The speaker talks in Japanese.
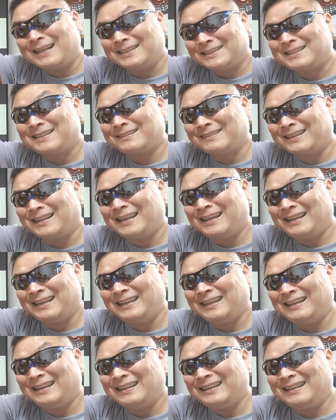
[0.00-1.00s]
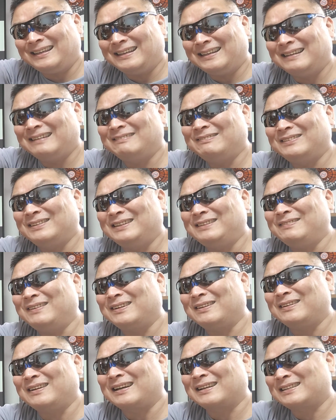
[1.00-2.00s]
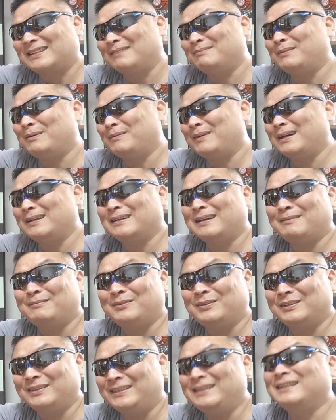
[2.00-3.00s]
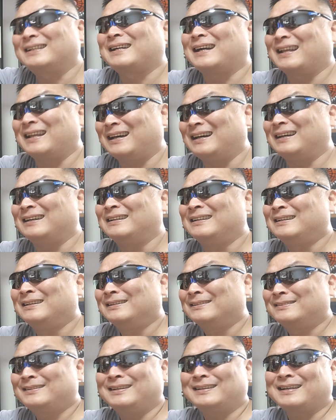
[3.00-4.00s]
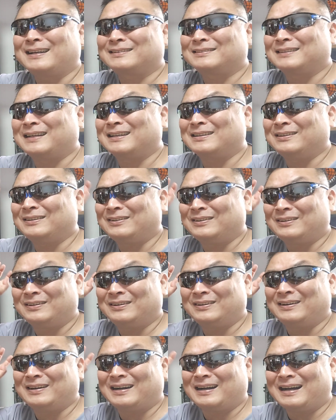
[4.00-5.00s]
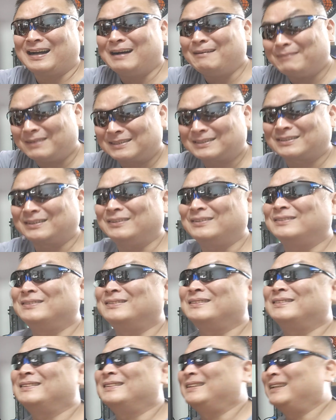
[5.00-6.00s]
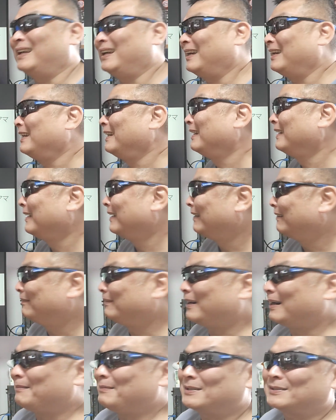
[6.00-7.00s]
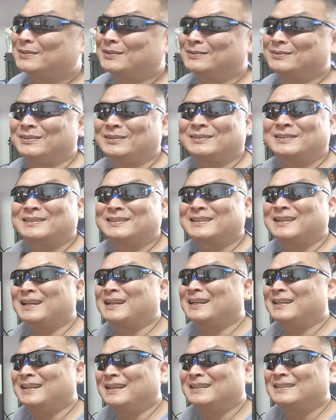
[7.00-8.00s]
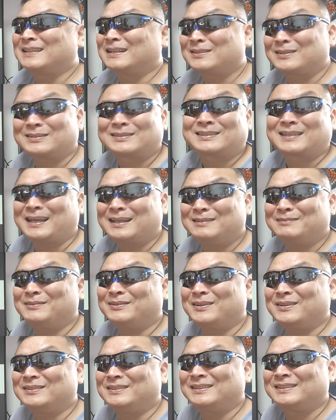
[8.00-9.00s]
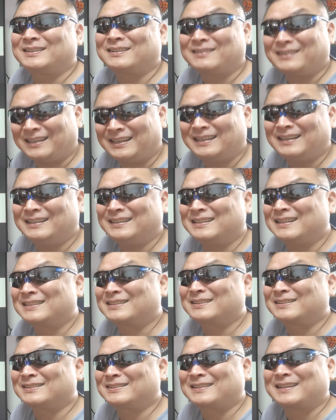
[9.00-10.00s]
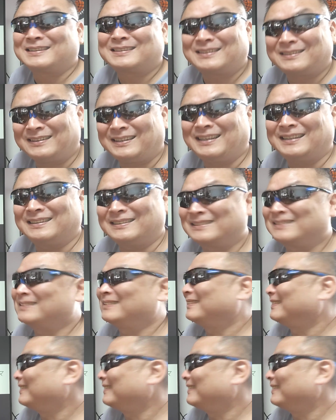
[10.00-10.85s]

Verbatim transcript: 誕してくれもう今の楽天モバイルはもういいから、とにかくあの、アマゾンね、まあ、アマゾンの力でちゃんと使えるものにしてくれ、安く使わせてくれ。